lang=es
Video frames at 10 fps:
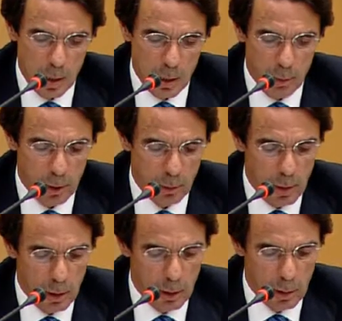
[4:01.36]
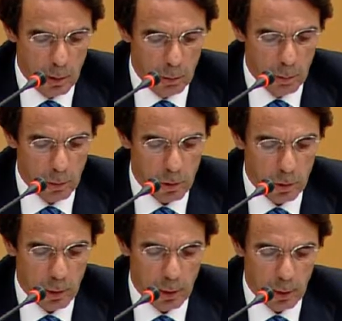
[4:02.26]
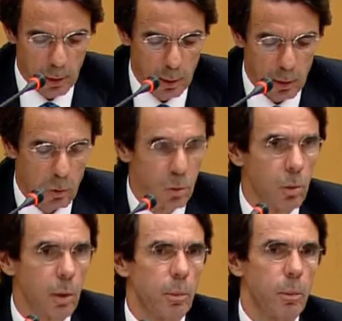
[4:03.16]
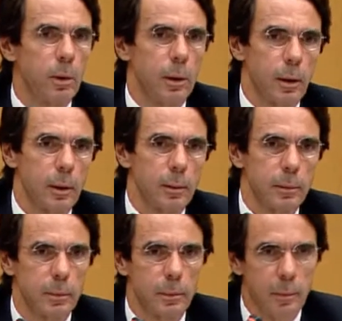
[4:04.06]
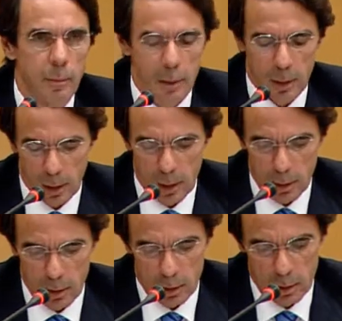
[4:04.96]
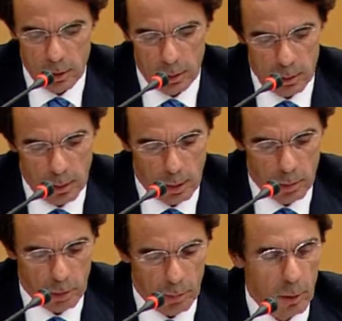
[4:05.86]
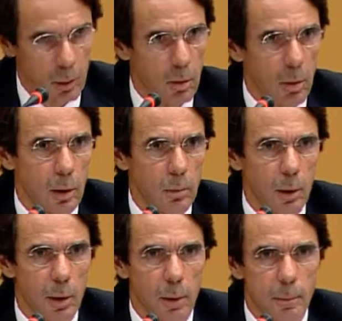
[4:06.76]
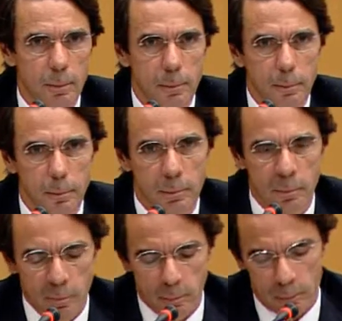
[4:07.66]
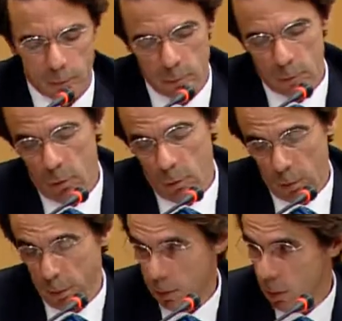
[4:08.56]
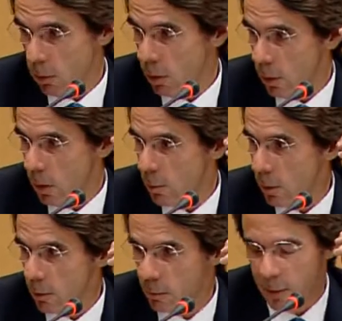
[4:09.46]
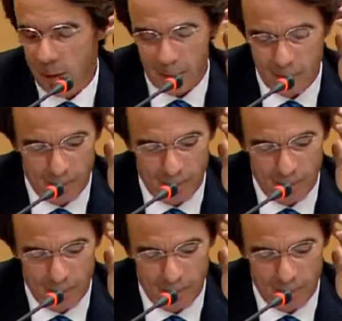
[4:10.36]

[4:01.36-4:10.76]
y más bien es la de una persona dedicada al estudio de la política, que es a lo que me dedico en la actualidad, o lo que pretendo dedicarme en la actualidad.